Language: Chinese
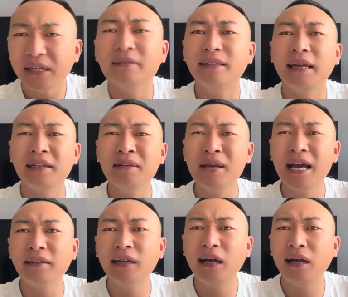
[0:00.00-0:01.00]
谁的
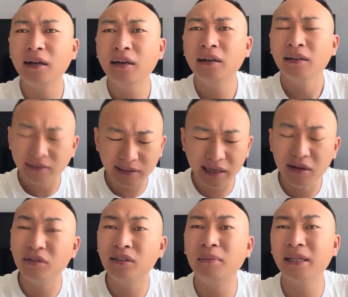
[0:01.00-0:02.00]
面子，谁
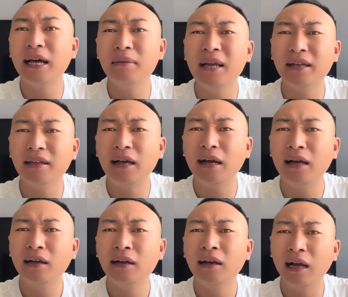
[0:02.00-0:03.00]
有这么大面子
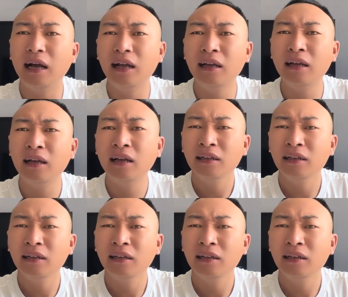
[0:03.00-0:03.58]
啊？